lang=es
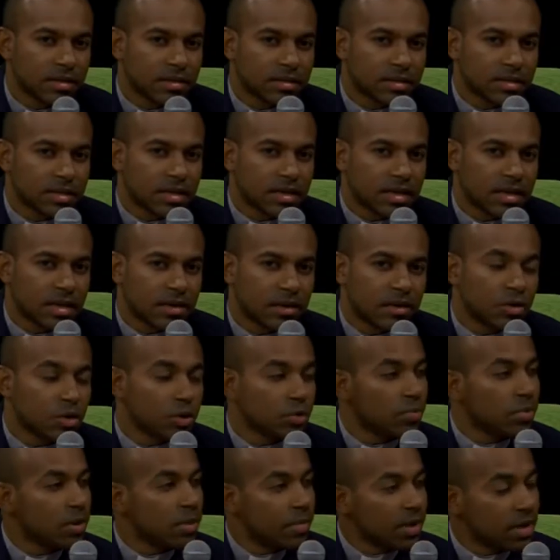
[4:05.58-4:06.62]
sean
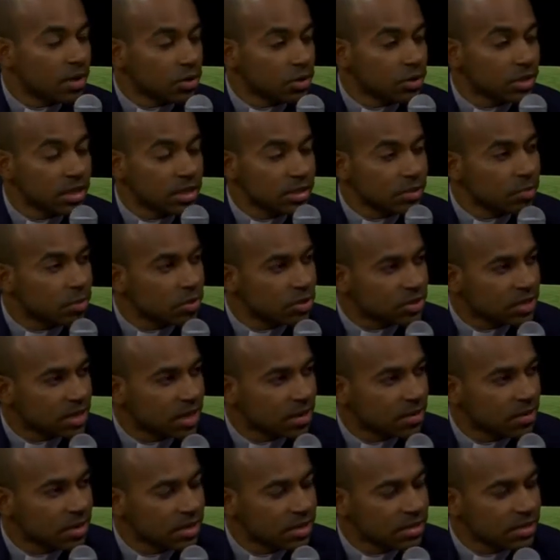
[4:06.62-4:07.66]
los primeros
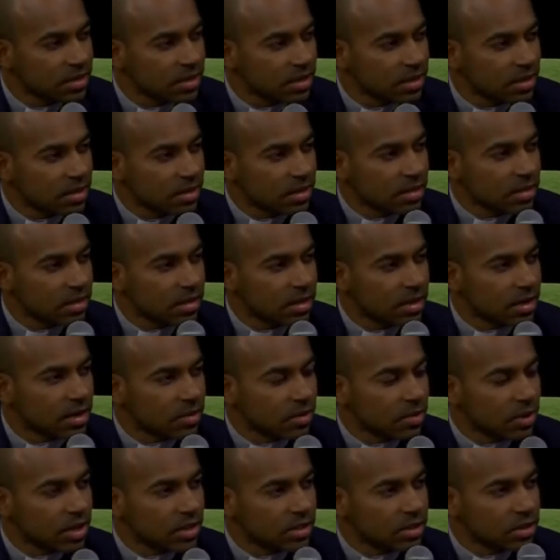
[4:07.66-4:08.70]
responsables de la
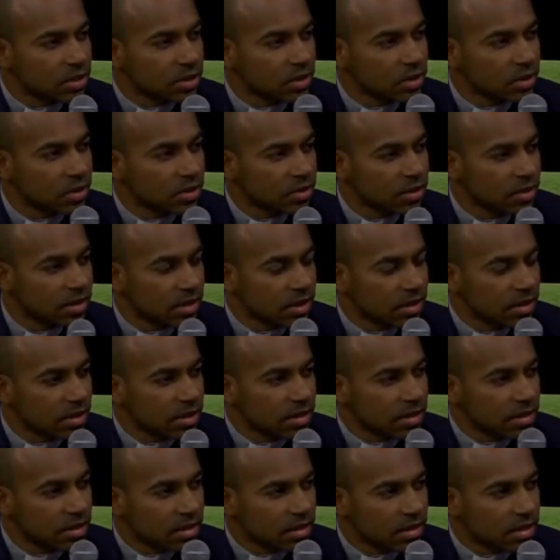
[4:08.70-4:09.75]
educación
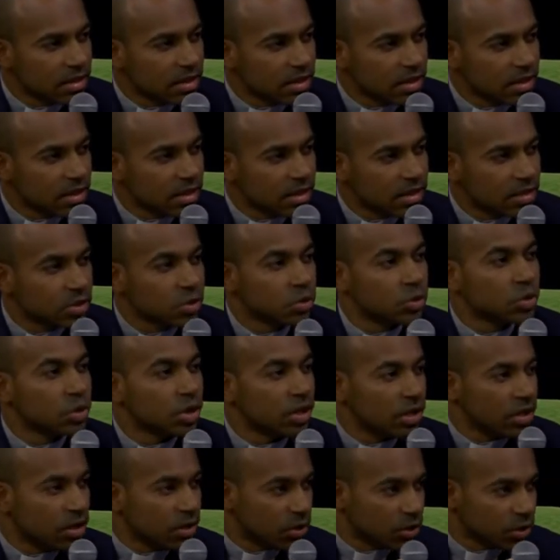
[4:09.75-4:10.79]
de sus
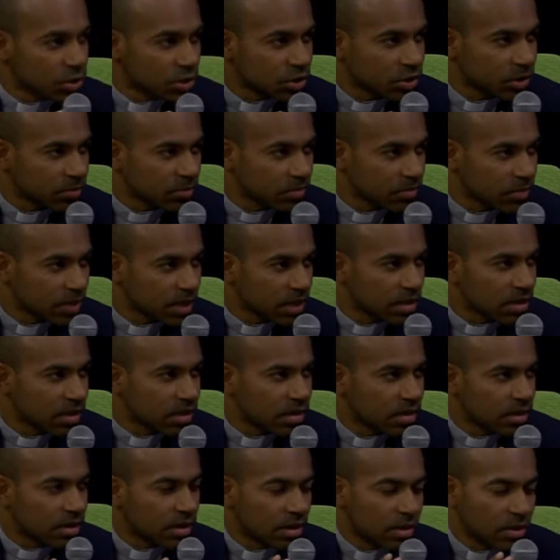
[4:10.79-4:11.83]
hijos
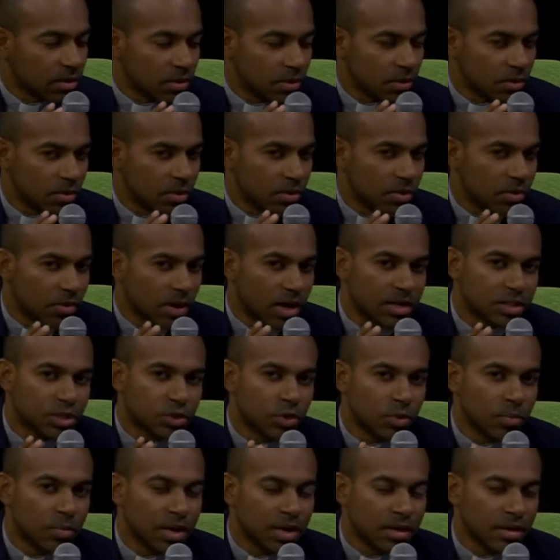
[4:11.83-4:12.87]
y que lo
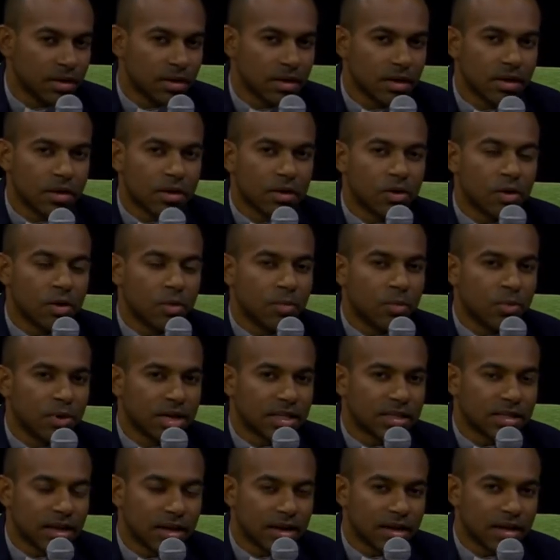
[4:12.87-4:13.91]
asuman como
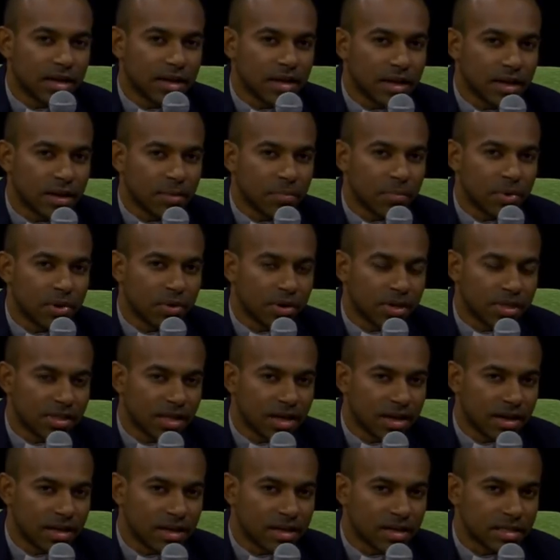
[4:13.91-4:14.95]
una tarea
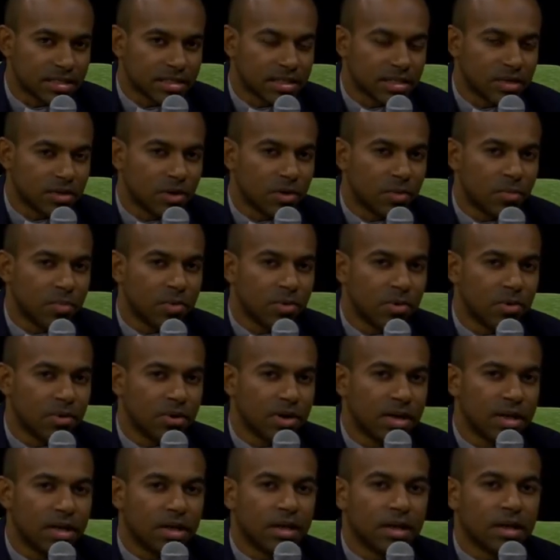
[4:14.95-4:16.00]
prioritaria, así como
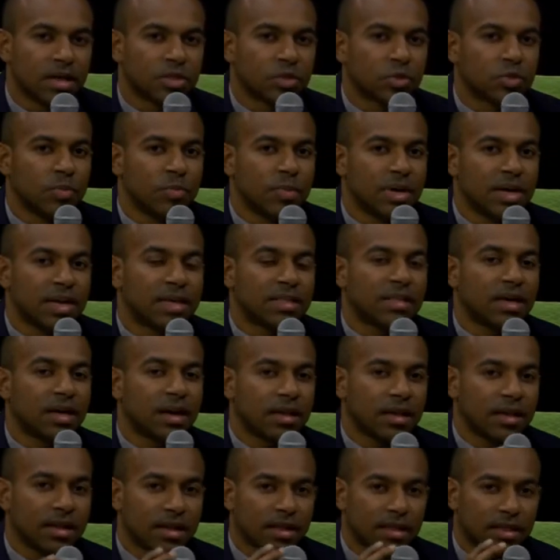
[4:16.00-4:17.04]
asumen la
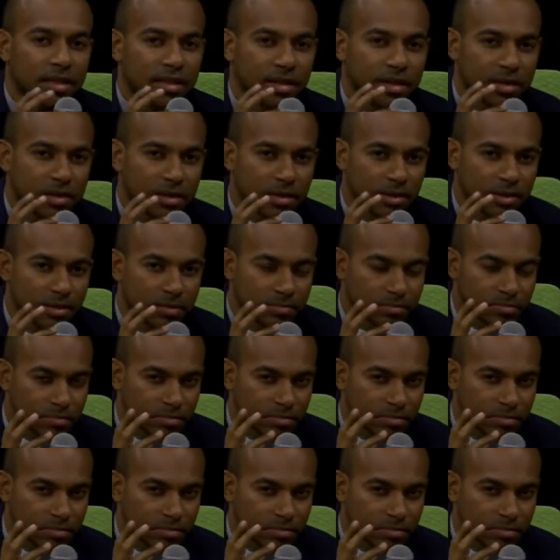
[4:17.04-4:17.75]
tarea de